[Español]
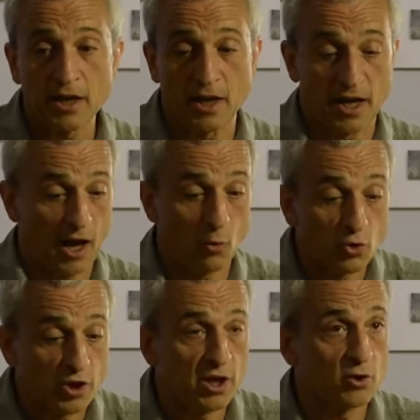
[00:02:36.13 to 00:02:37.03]
y que ha
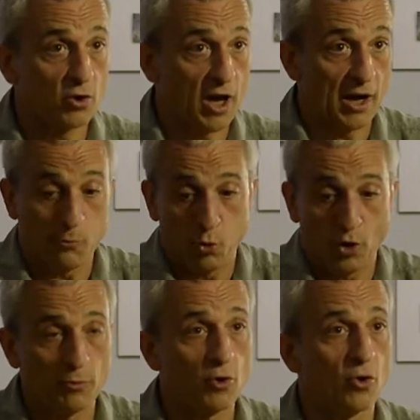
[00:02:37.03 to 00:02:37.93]
hundido al
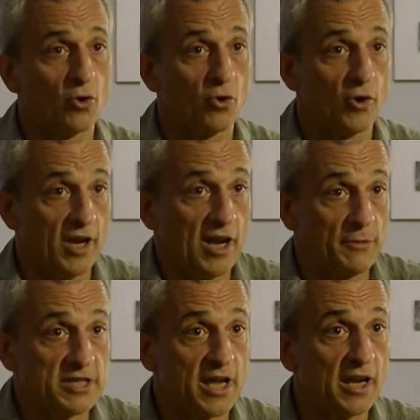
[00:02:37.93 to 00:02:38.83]
pueblo en la
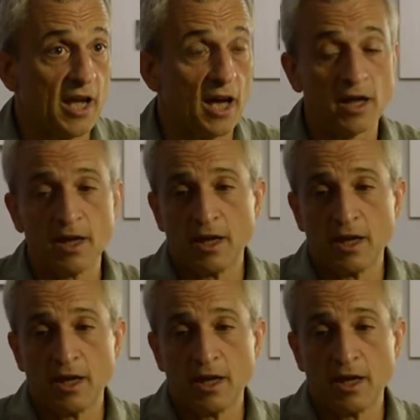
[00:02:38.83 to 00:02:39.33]
miseria.